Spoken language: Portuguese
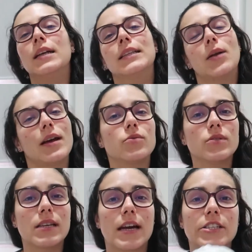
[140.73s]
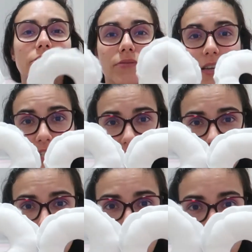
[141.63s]
Então lá no site vende
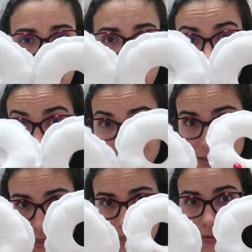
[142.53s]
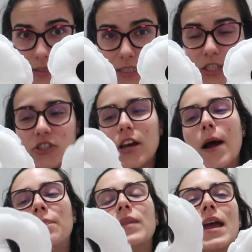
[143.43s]
é, o parzinho, assim, já.